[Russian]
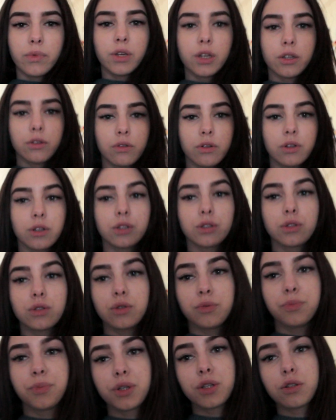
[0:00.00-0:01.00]
Я только
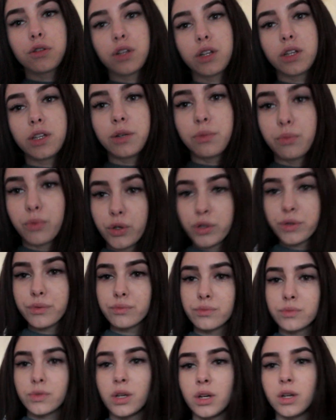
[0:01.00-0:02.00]
что пришла домой,
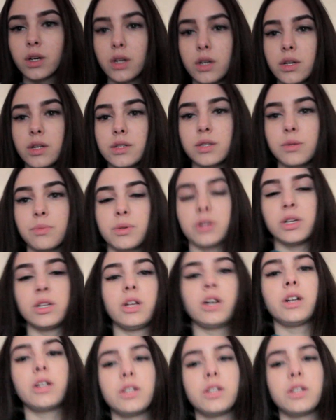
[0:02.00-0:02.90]
набрала